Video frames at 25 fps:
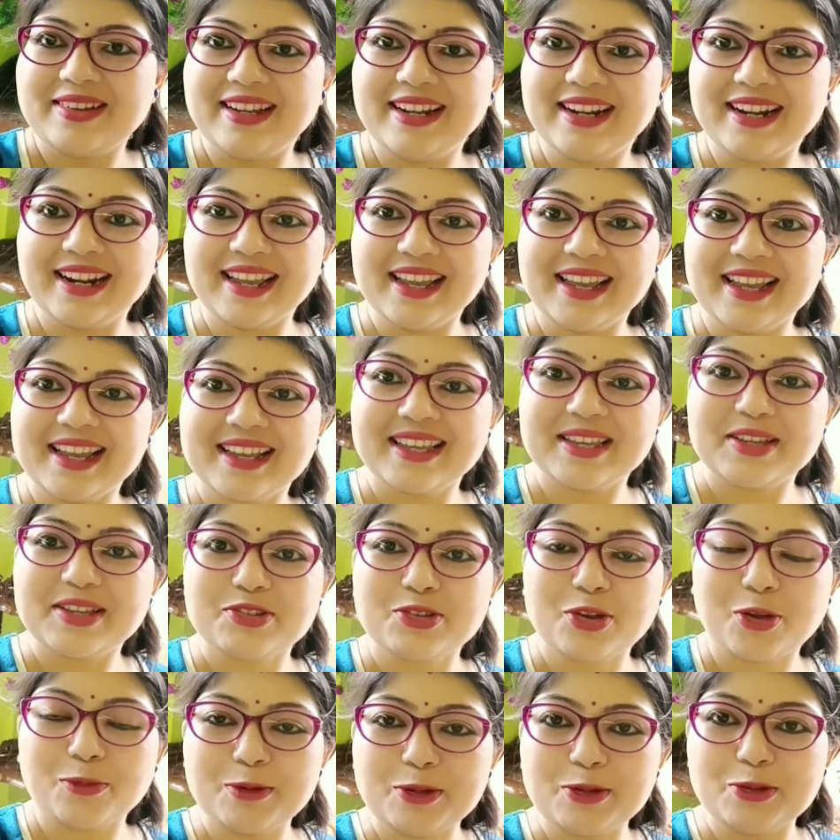হ্যাঁ কি
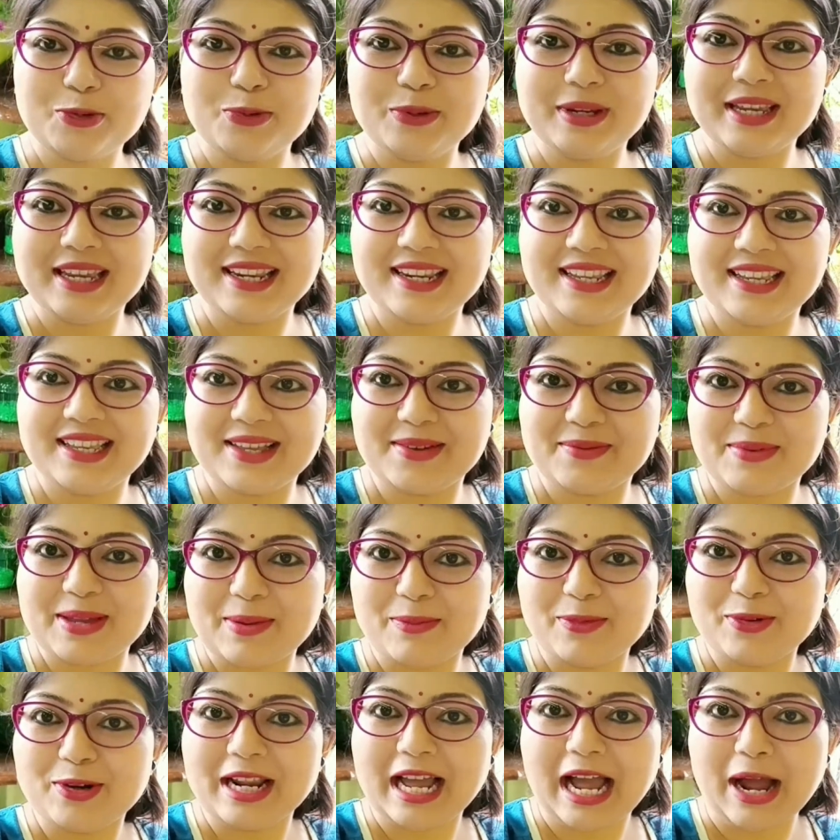সব কিছু উড়িয়ে নিয়ে যাবে
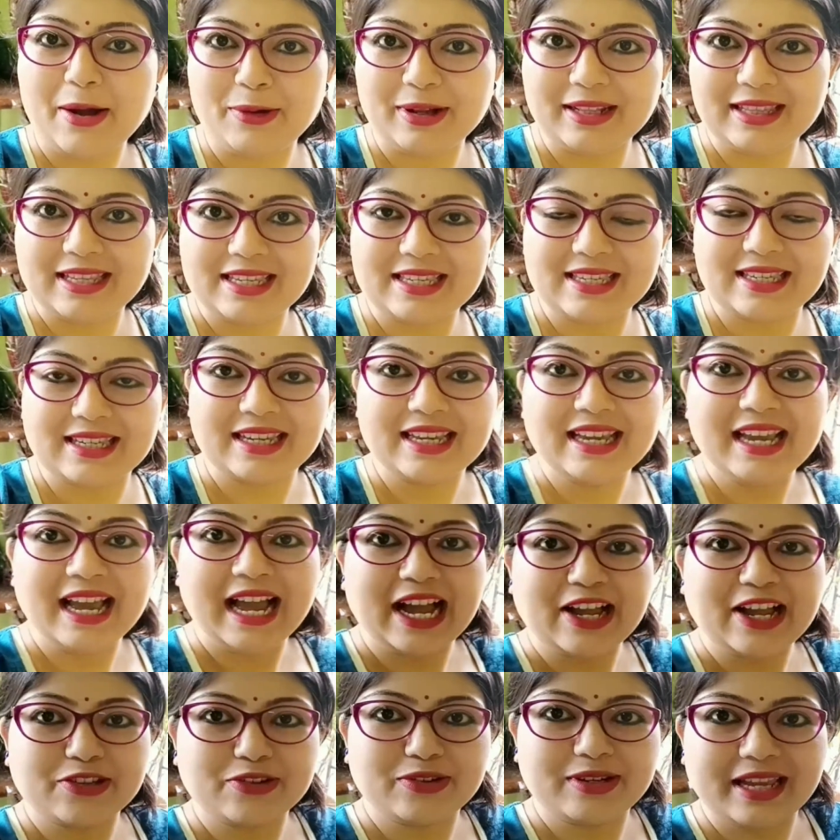এমন হাওয়া দিচ্ছে
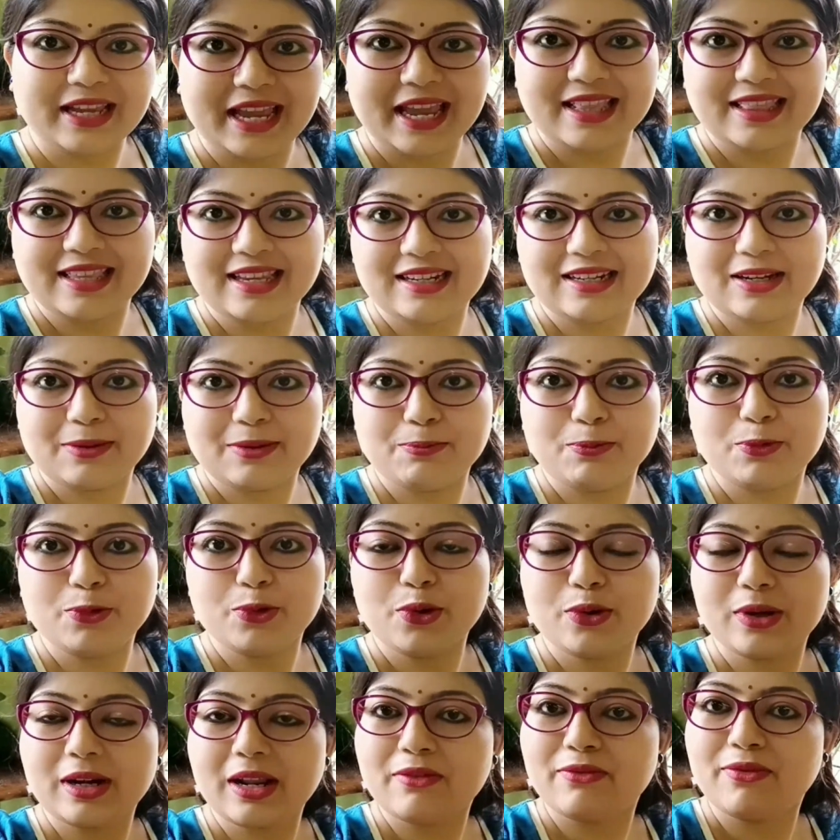আসলে এই দিকটা
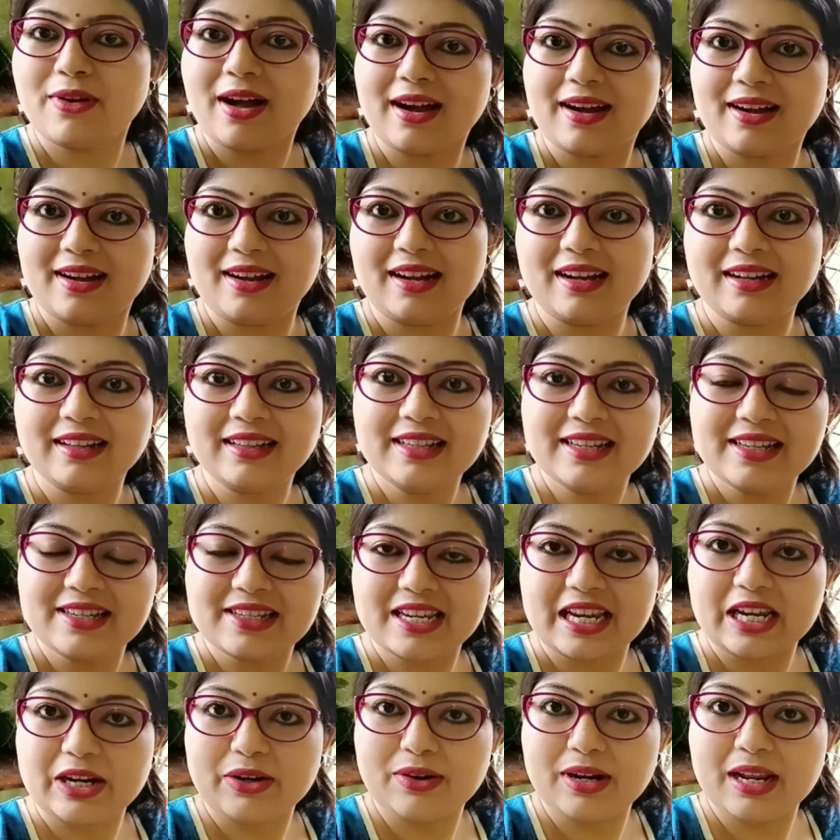পুরোটা ফাঁকা সেই
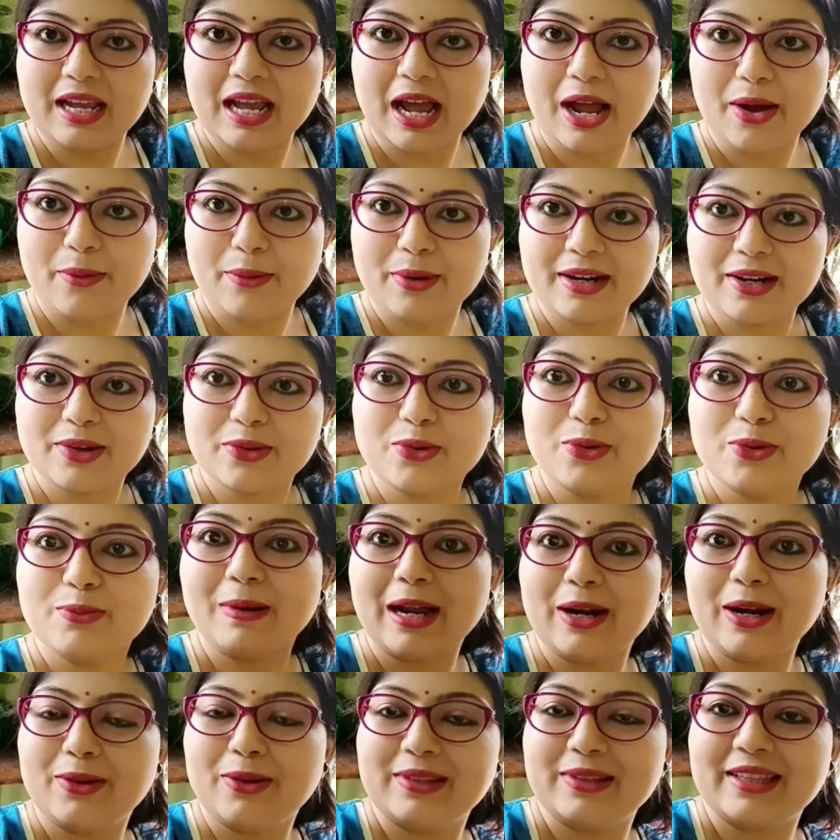কারণে হাওয়াটা খুব
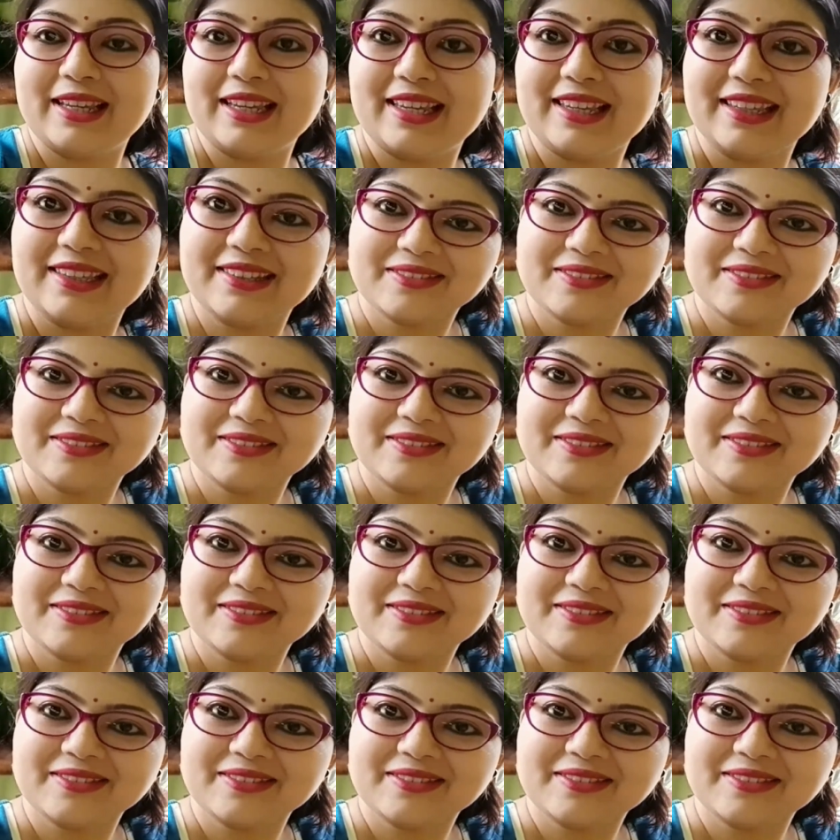ভালো দেয়